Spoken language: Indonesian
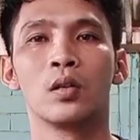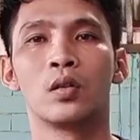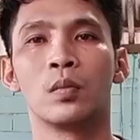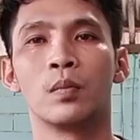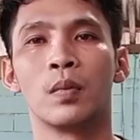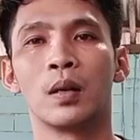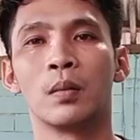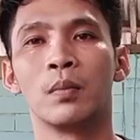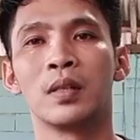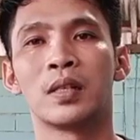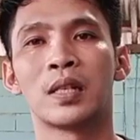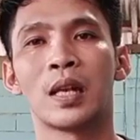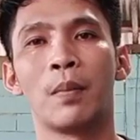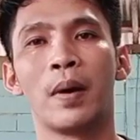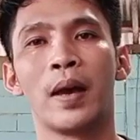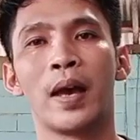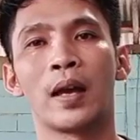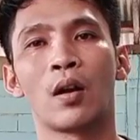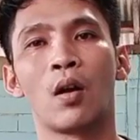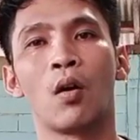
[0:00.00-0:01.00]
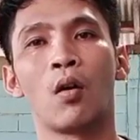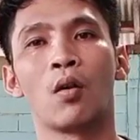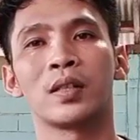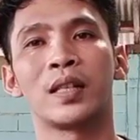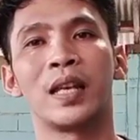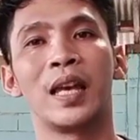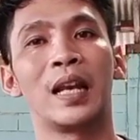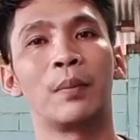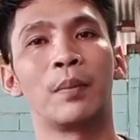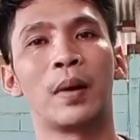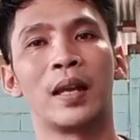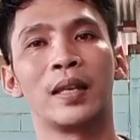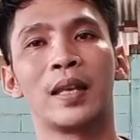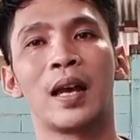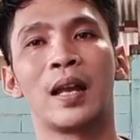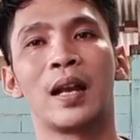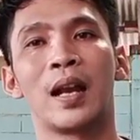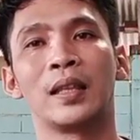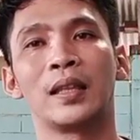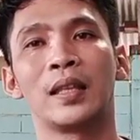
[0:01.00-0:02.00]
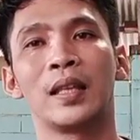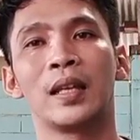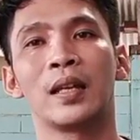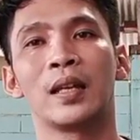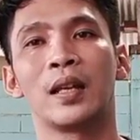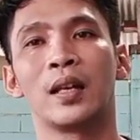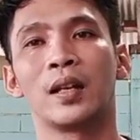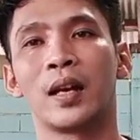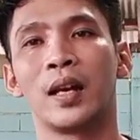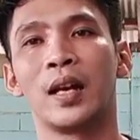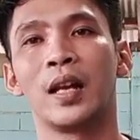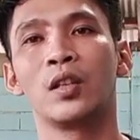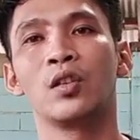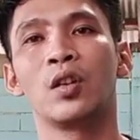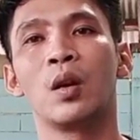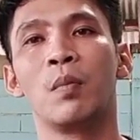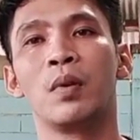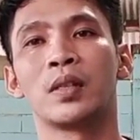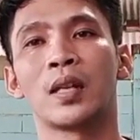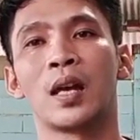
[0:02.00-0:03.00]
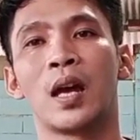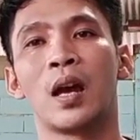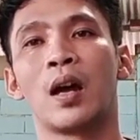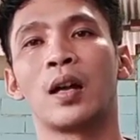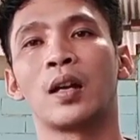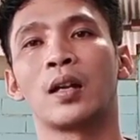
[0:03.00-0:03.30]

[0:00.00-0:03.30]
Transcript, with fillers: cuman bisa bayar ongkos kirim aja nanti kalian juga bisa